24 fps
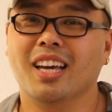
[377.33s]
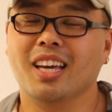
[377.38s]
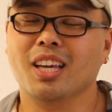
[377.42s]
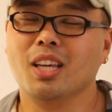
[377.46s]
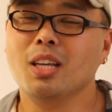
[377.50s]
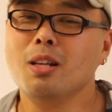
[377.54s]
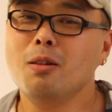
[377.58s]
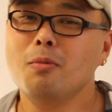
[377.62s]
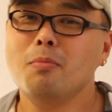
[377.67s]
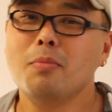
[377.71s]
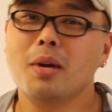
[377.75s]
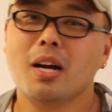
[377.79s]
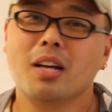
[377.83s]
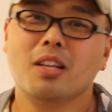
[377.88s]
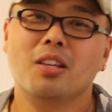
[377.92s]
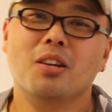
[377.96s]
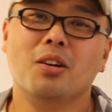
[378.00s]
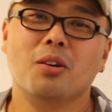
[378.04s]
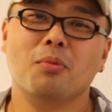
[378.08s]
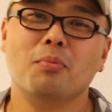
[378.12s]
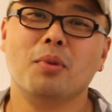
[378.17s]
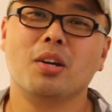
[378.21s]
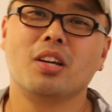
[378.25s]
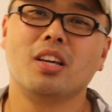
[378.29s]
예,
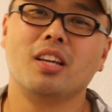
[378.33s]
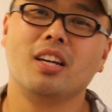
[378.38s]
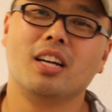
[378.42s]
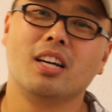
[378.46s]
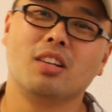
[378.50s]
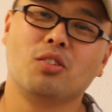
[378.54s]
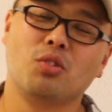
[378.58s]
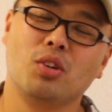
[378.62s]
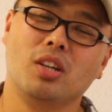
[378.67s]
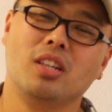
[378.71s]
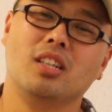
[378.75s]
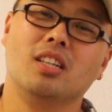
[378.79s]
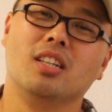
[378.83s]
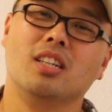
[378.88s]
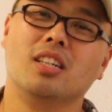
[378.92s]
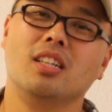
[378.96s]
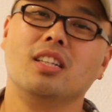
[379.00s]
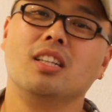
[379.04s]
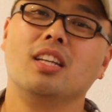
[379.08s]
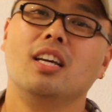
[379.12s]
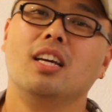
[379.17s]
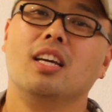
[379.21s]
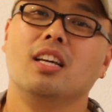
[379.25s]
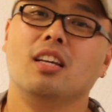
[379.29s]
1만여 명이나
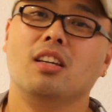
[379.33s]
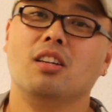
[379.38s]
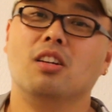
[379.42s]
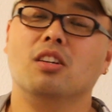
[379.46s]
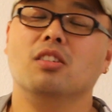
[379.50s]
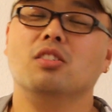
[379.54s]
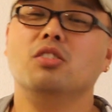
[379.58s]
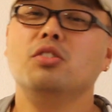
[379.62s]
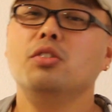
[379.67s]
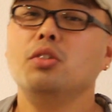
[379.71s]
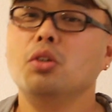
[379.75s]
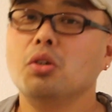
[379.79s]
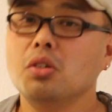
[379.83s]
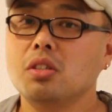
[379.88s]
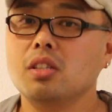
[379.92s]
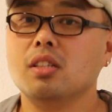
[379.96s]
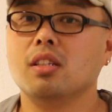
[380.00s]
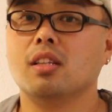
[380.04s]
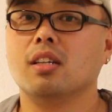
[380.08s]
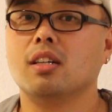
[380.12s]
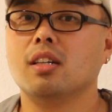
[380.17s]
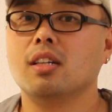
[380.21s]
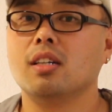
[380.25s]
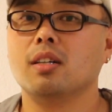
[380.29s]
되는 이런
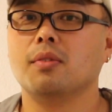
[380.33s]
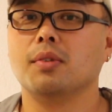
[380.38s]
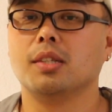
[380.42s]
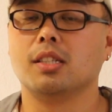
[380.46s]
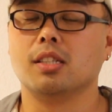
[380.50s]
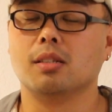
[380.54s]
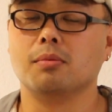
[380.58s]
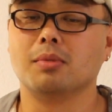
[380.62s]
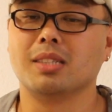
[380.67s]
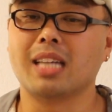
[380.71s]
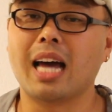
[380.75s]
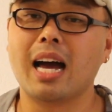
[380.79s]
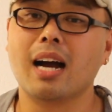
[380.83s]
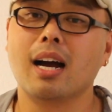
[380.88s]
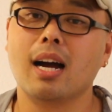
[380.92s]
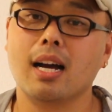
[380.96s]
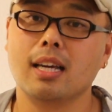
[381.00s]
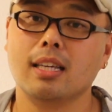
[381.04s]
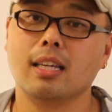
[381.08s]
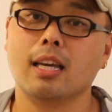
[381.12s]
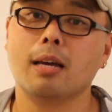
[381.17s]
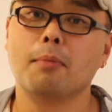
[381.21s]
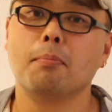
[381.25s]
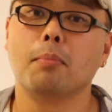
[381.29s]
의료진들을 지금
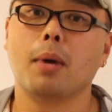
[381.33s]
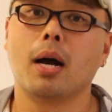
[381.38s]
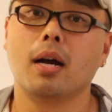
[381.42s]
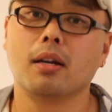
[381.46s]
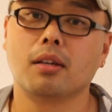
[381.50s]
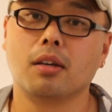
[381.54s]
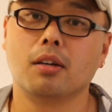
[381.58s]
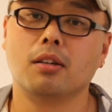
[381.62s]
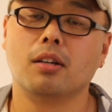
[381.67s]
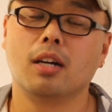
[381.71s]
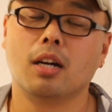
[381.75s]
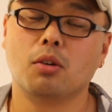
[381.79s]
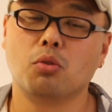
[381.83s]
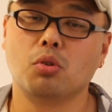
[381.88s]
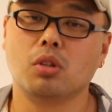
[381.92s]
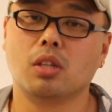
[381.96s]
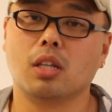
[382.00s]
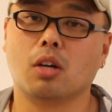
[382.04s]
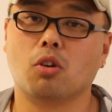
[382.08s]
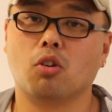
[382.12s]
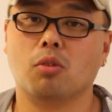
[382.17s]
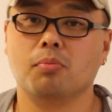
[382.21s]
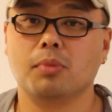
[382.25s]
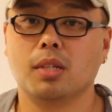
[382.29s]
상하이에 파견을 하고
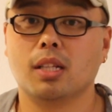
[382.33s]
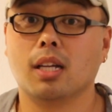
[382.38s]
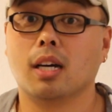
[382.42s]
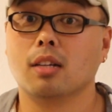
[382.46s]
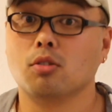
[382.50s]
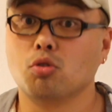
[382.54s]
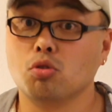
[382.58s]
있다고 합니다.